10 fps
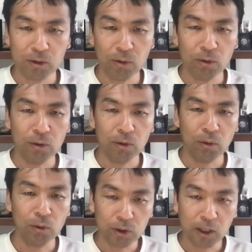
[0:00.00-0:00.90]
と
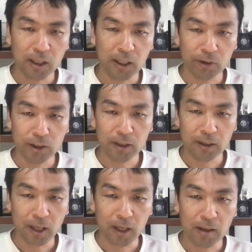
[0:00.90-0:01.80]
ご予算に合わせ
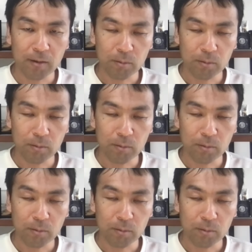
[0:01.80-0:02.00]
て、